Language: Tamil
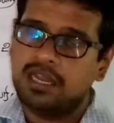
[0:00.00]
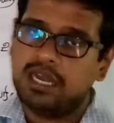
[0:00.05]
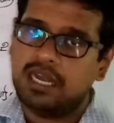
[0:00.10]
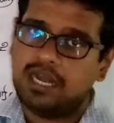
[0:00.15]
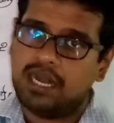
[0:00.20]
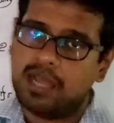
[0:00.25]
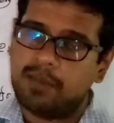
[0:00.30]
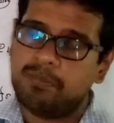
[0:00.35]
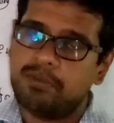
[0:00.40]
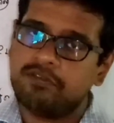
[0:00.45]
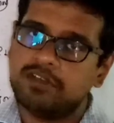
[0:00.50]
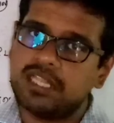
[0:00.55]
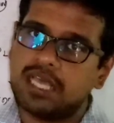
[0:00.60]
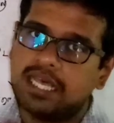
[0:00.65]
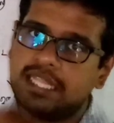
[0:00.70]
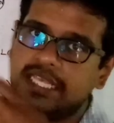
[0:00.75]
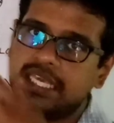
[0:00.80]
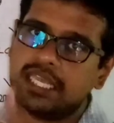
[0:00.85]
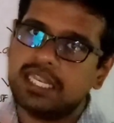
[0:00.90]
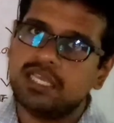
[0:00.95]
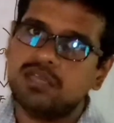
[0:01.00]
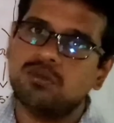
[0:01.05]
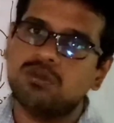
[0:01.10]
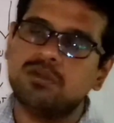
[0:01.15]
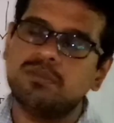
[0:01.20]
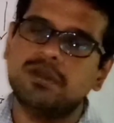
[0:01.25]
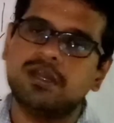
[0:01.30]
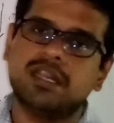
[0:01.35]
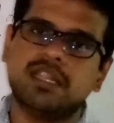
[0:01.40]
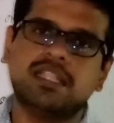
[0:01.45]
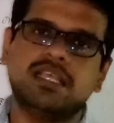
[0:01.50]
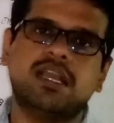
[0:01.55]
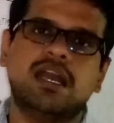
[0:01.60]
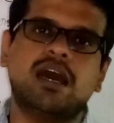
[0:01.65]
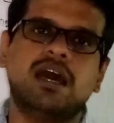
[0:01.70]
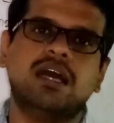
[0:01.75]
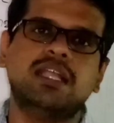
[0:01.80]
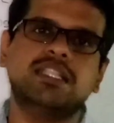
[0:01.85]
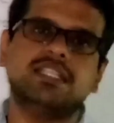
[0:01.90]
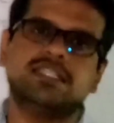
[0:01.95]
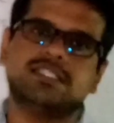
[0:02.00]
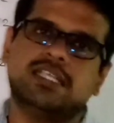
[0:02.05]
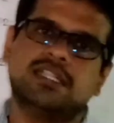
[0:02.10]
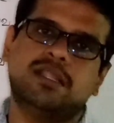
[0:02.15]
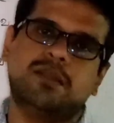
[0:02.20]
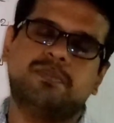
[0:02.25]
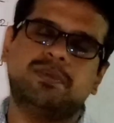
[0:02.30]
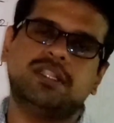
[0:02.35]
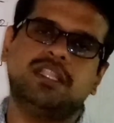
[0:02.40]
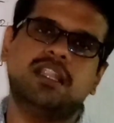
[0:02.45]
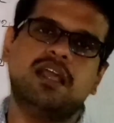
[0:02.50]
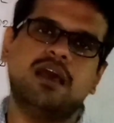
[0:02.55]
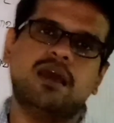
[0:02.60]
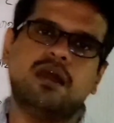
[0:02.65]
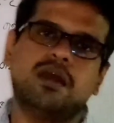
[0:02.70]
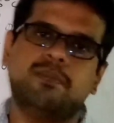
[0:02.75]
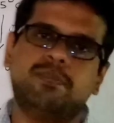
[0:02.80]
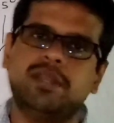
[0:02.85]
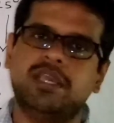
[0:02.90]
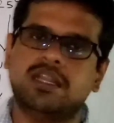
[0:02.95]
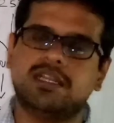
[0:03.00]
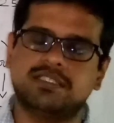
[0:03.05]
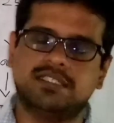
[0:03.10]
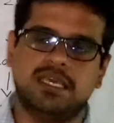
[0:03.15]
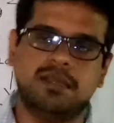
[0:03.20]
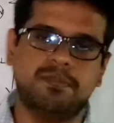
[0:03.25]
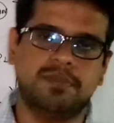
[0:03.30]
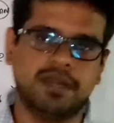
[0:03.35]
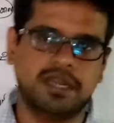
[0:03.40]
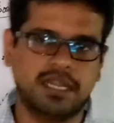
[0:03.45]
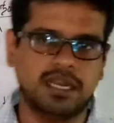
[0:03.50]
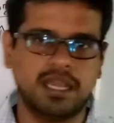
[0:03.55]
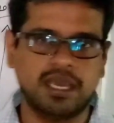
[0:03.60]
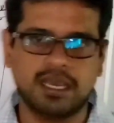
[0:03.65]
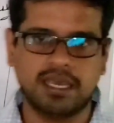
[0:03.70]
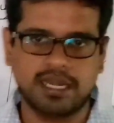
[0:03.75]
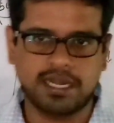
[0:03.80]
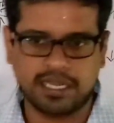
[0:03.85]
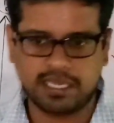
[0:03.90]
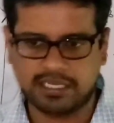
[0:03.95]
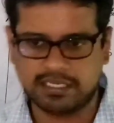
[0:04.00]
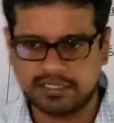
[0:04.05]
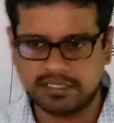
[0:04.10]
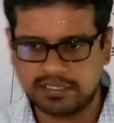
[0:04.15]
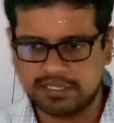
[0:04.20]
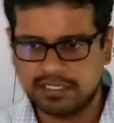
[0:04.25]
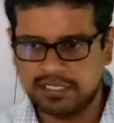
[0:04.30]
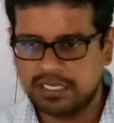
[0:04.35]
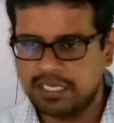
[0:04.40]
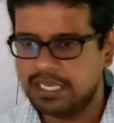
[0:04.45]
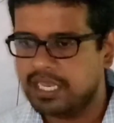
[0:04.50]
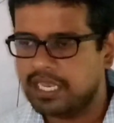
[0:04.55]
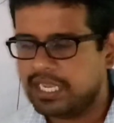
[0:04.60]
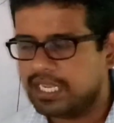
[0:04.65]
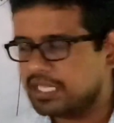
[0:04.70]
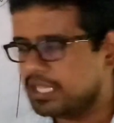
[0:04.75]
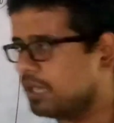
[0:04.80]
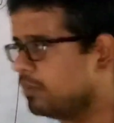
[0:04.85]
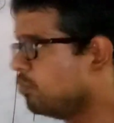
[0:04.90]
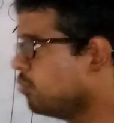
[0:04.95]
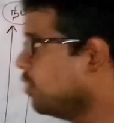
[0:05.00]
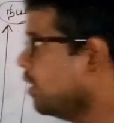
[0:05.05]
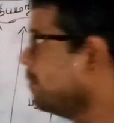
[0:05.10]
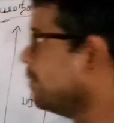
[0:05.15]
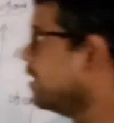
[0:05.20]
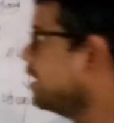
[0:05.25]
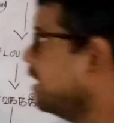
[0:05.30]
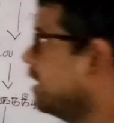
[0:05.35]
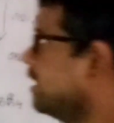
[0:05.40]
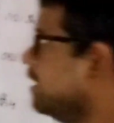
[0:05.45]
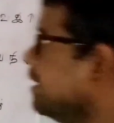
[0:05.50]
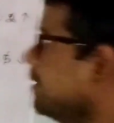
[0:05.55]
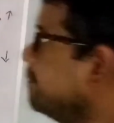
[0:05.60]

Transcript: இழப்பை வந்து அதிகரிக்கணுமன்றதுக்காக அந்த சந்தர்ப்பத்தில் அப்படியான செயற்பாடுகள் அங்கே நடக்கும் இதன் மூலமாக